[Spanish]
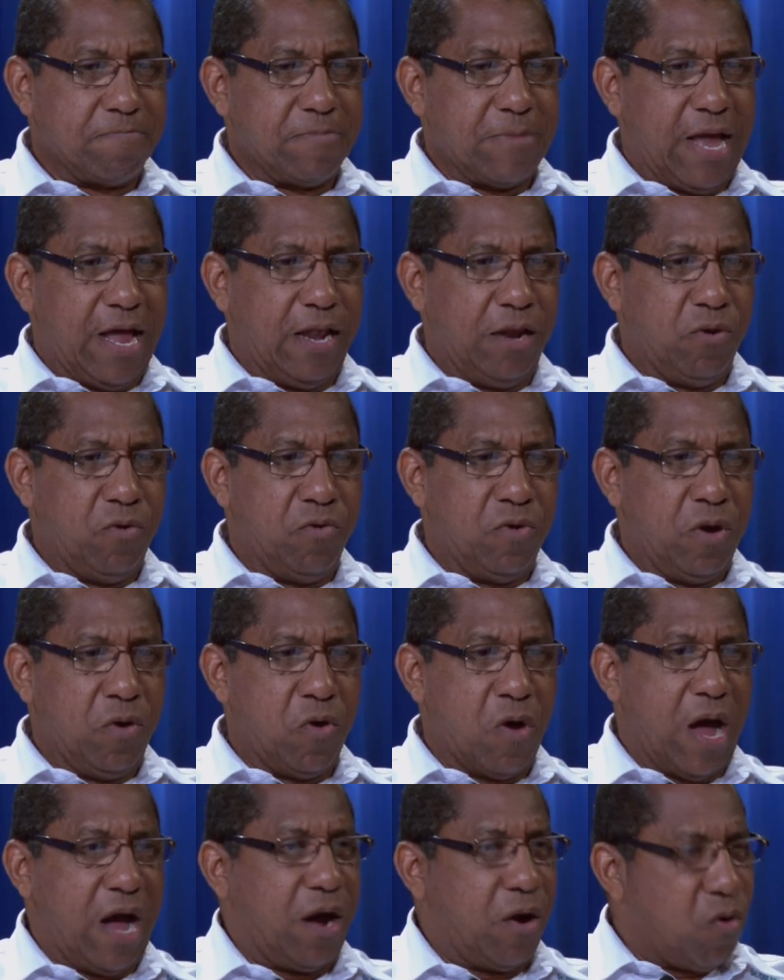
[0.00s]

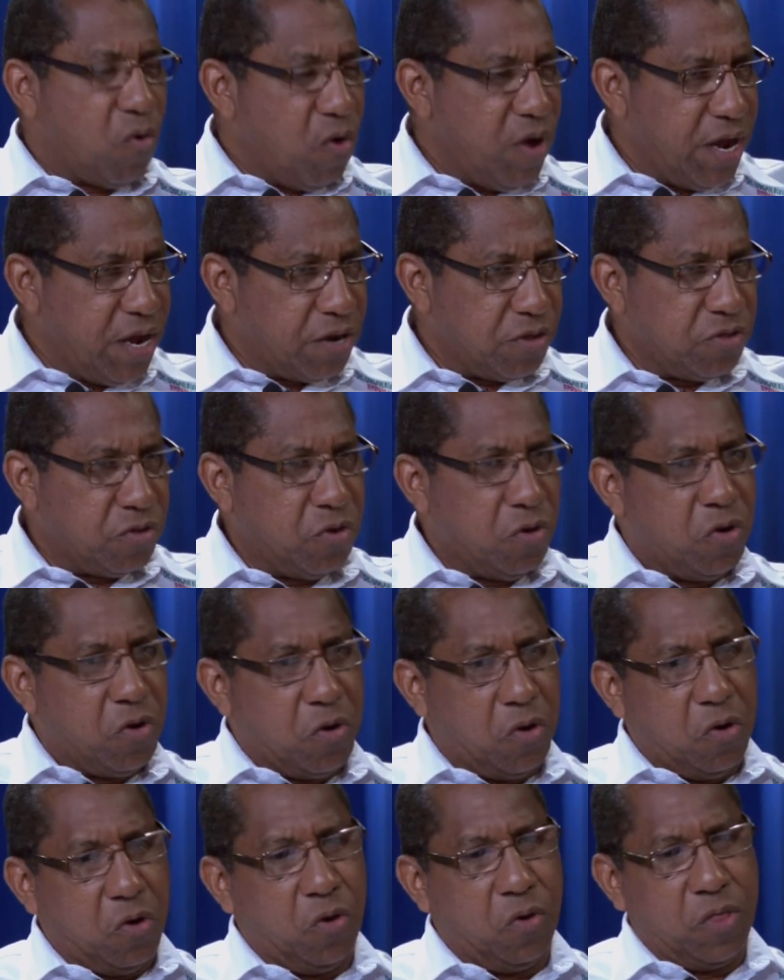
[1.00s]
algunos
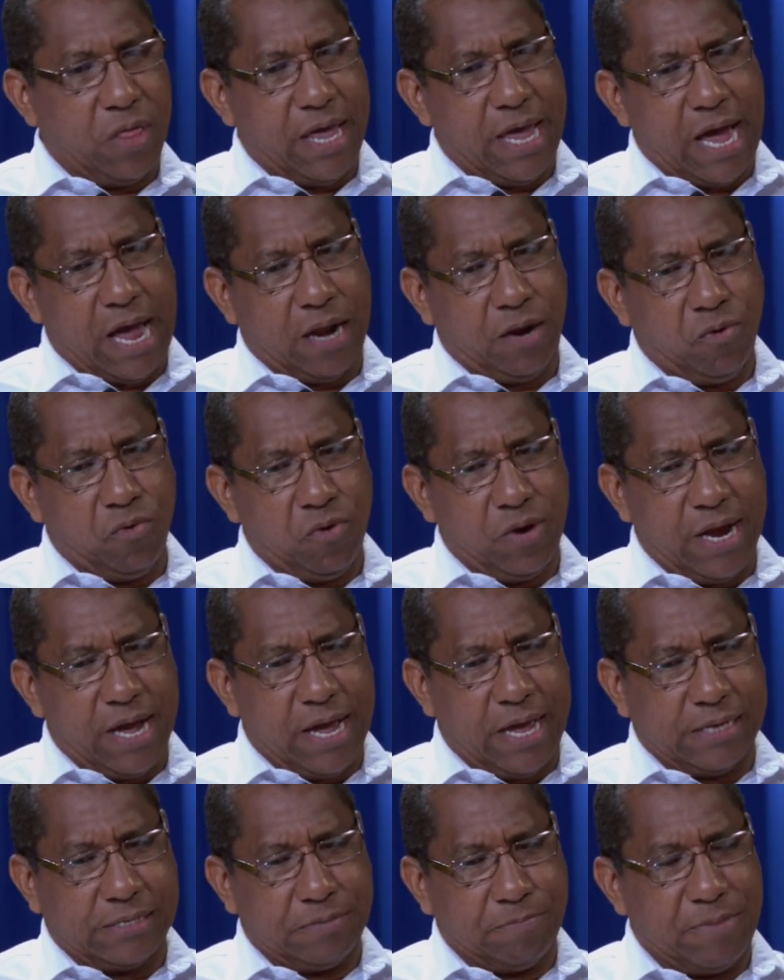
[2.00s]
acuerdos o de
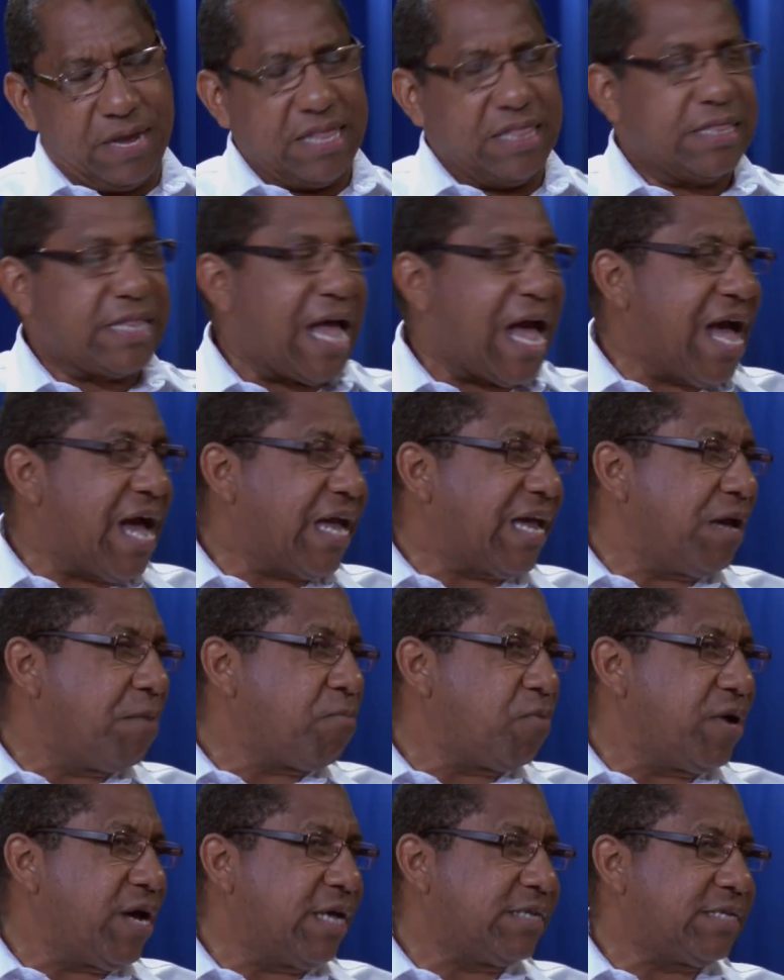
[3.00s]
algunas ventajas que
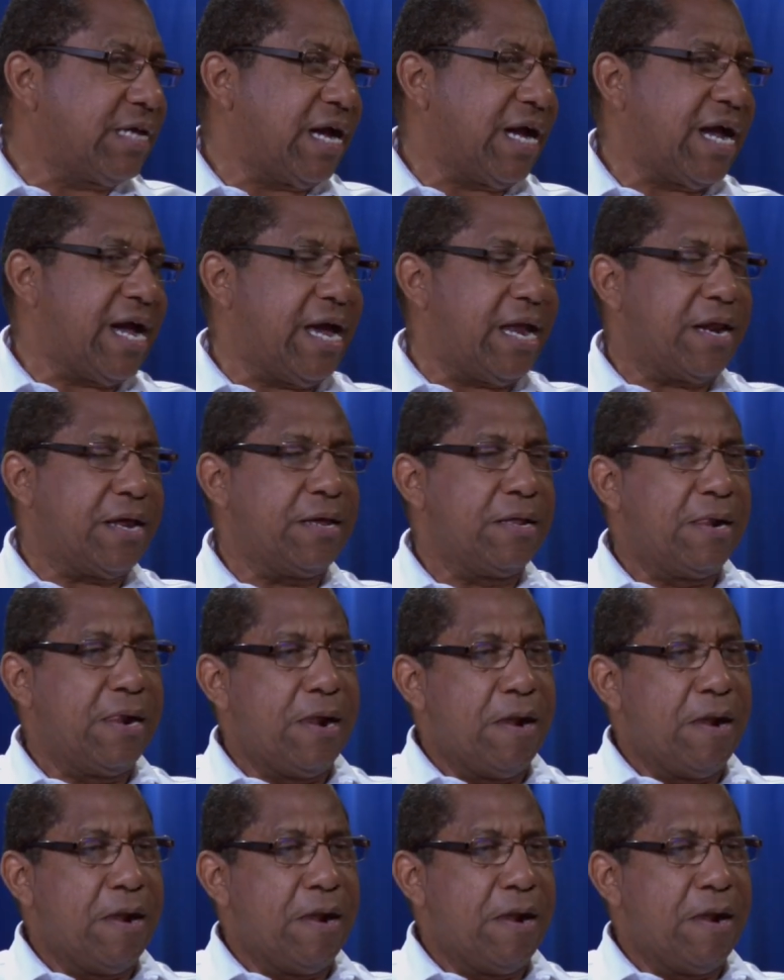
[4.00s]
pueda sacar